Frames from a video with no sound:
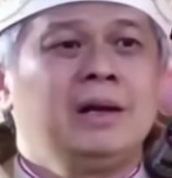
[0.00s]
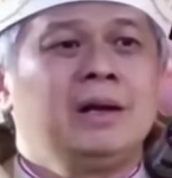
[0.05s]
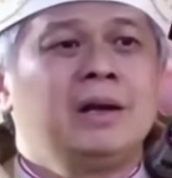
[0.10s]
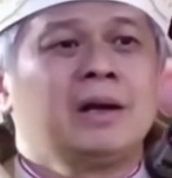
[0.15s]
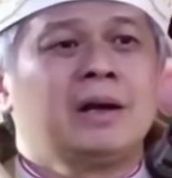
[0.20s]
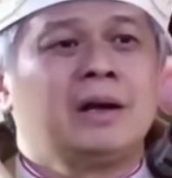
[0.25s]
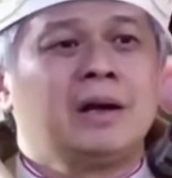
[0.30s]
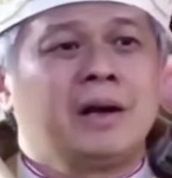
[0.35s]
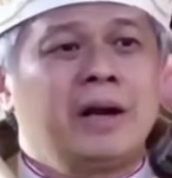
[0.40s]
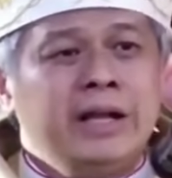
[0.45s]

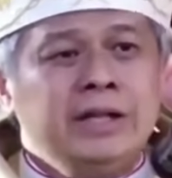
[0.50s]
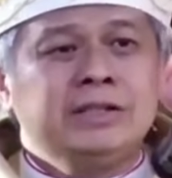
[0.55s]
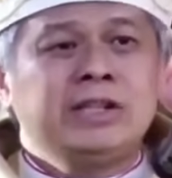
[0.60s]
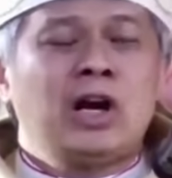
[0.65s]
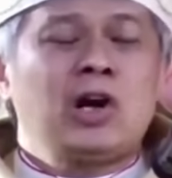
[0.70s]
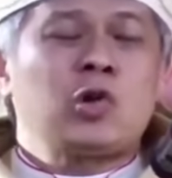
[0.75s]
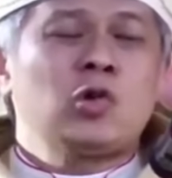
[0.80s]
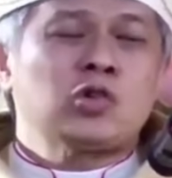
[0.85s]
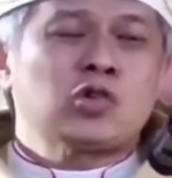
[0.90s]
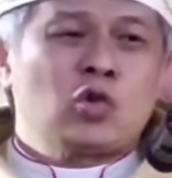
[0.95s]

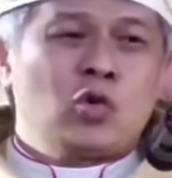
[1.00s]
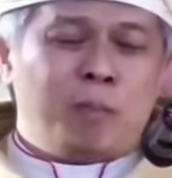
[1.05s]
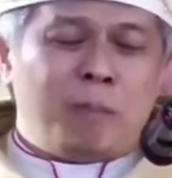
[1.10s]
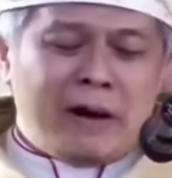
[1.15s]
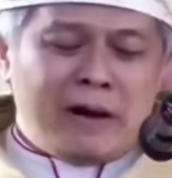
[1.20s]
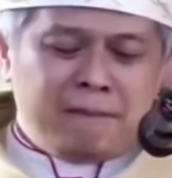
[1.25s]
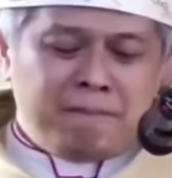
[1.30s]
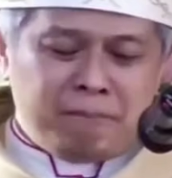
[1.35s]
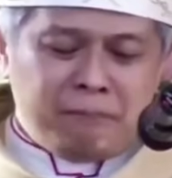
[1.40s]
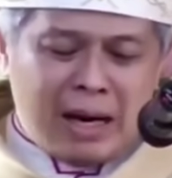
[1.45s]
Gereja
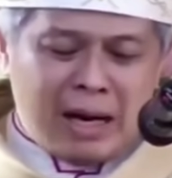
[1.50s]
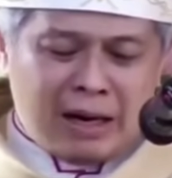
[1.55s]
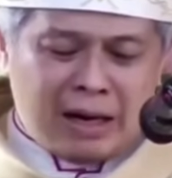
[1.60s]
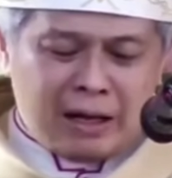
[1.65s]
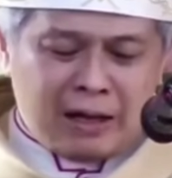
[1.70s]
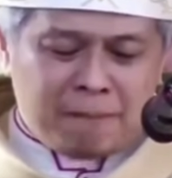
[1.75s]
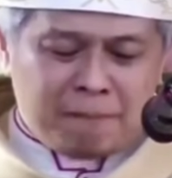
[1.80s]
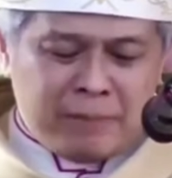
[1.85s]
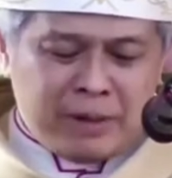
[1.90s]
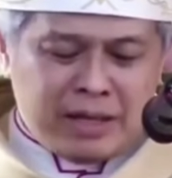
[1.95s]
Kuskupan
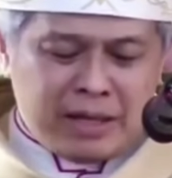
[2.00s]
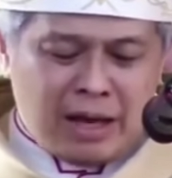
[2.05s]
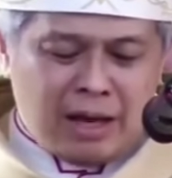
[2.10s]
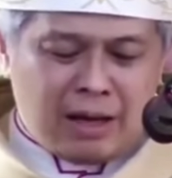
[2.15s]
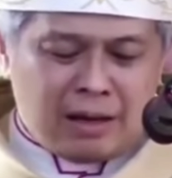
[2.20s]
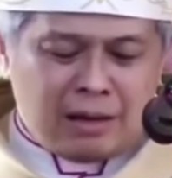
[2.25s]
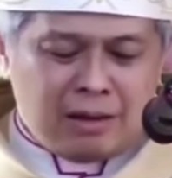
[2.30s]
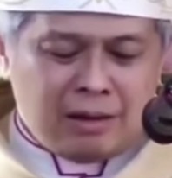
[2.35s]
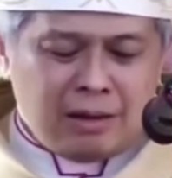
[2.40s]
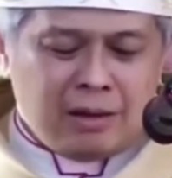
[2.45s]
Pangkal
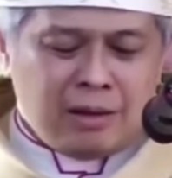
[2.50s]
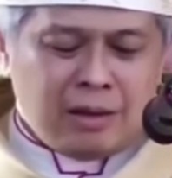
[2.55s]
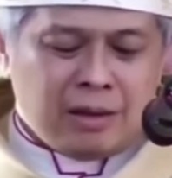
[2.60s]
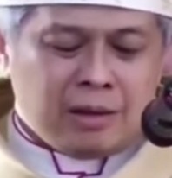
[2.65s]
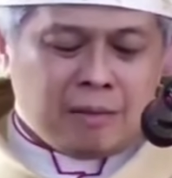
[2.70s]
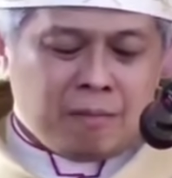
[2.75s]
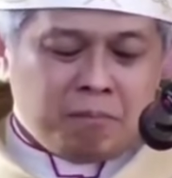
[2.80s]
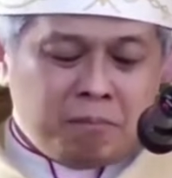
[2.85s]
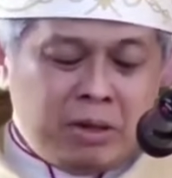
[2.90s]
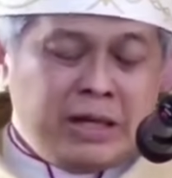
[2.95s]
Pinang
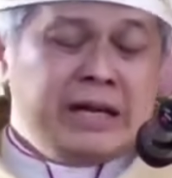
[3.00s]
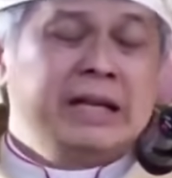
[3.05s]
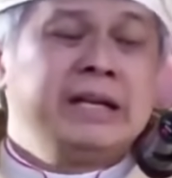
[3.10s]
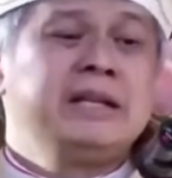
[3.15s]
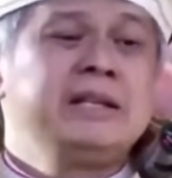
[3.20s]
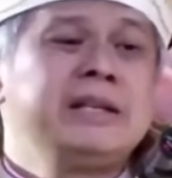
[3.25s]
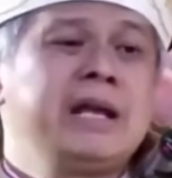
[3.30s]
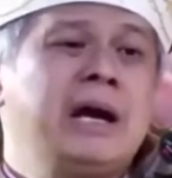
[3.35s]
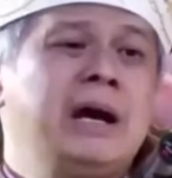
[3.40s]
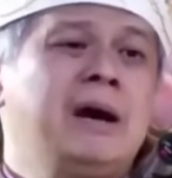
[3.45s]

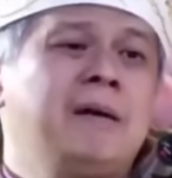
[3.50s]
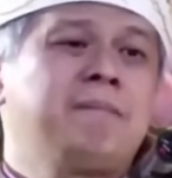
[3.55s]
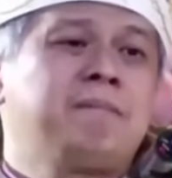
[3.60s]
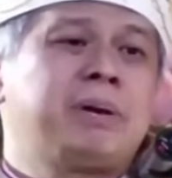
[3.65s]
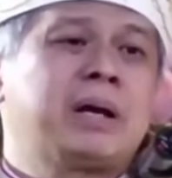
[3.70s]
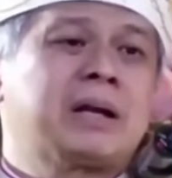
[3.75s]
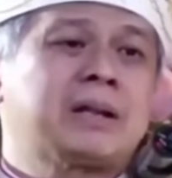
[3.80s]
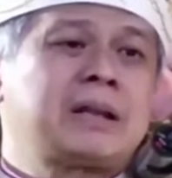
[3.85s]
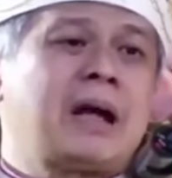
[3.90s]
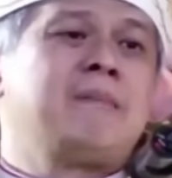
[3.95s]
benihnya
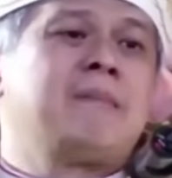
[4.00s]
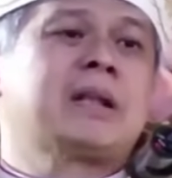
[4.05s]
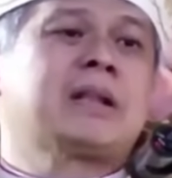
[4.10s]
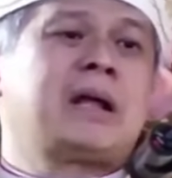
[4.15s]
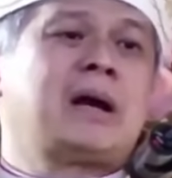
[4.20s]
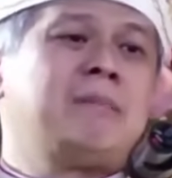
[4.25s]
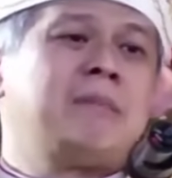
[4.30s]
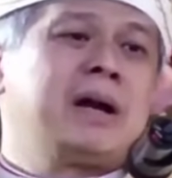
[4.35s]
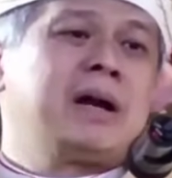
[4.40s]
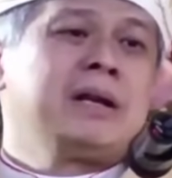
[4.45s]

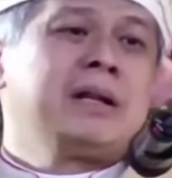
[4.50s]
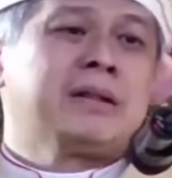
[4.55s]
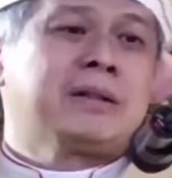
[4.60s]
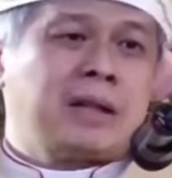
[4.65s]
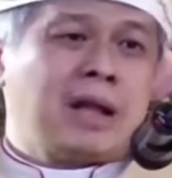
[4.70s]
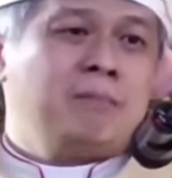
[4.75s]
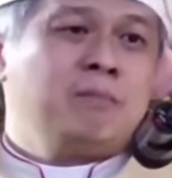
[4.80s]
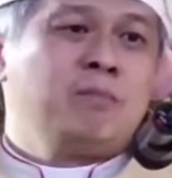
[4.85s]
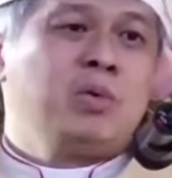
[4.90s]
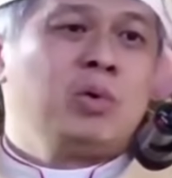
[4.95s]
pertama-tama
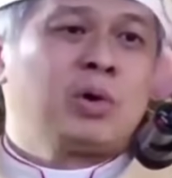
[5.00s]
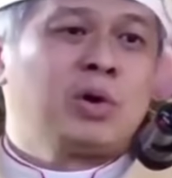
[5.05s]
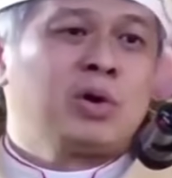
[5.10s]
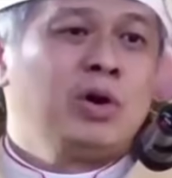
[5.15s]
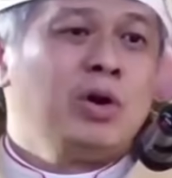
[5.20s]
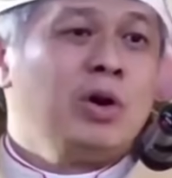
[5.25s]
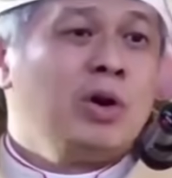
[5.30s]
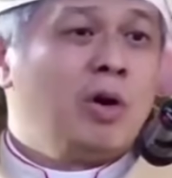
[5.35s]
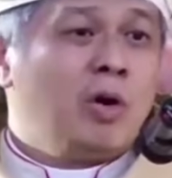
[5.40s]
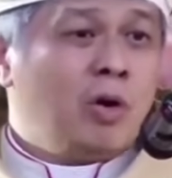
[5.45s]
ditabur
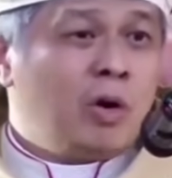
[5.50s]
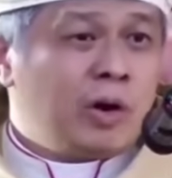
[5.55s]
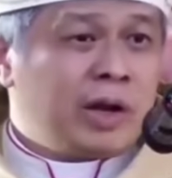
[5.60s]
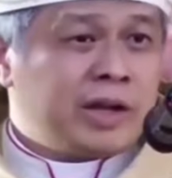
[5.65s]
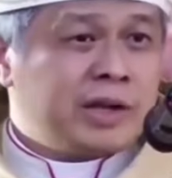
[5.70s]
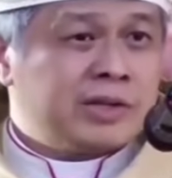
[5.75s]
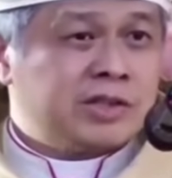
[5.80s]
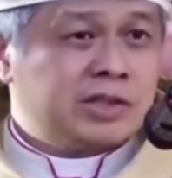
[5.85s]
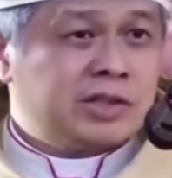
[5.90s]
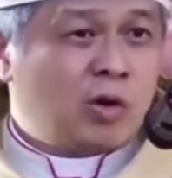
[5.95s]
oleh
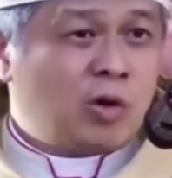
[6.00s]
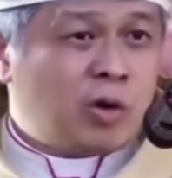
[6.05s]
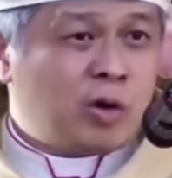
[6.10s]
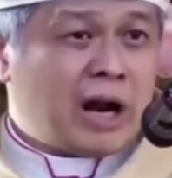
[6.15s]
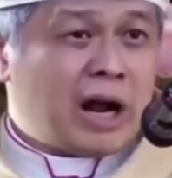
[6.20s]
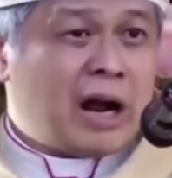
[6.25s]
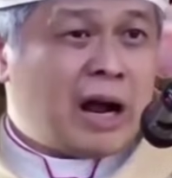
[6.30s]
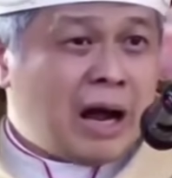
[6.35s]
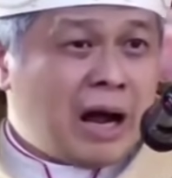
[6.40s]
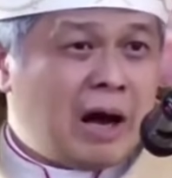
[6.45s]

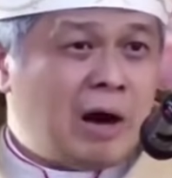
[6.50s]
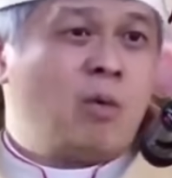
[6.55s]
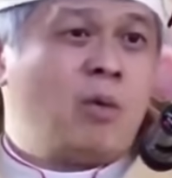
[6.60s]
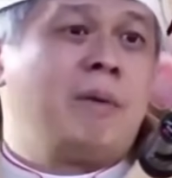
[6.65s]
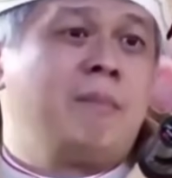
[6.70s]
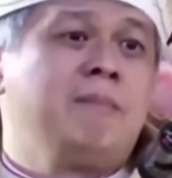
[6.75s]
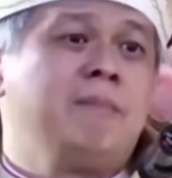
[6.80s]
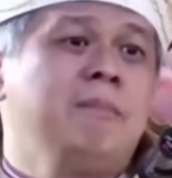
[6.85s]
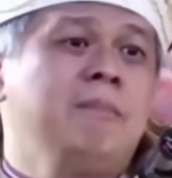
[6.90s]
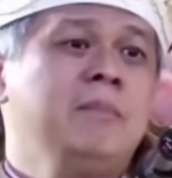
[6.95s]
seorang awam.